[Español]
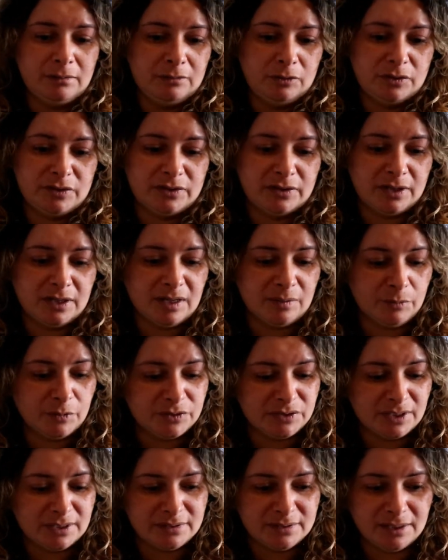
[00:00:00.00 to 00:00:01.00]
Nos
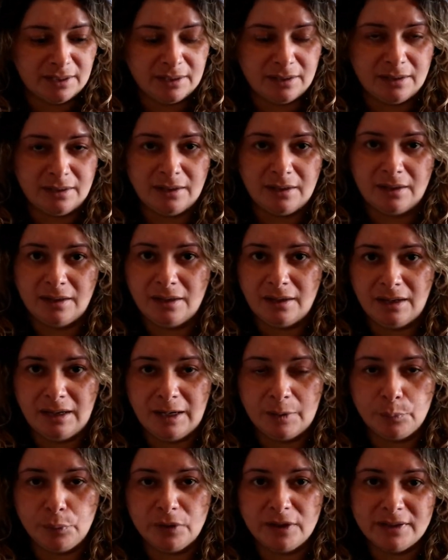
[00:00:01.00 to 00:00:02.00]
acercamos hacia
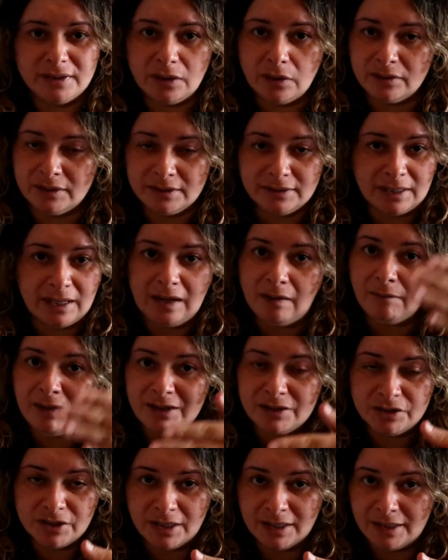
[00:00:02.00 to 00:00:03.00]
la puerta donde está la
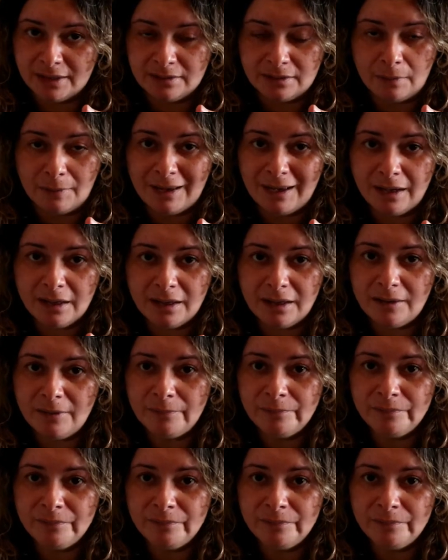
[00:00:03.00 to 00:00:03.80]
valla que está baja,